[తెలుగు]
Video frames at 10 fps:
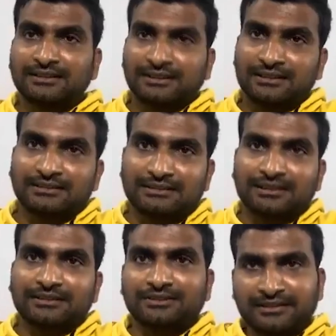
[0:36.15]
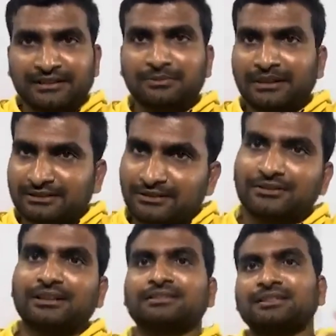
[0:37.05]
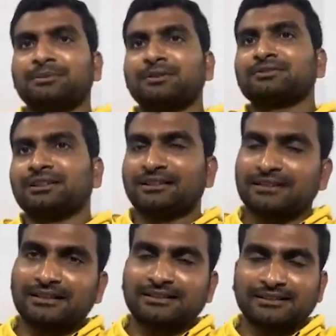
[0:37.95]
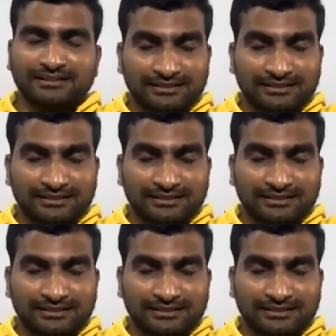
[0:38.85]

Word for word: ఇక ఈ దేశంలో ఎన్ని పార్టీలు ఉంటే అందరు పవన్ కళ్యాణ్ గారిని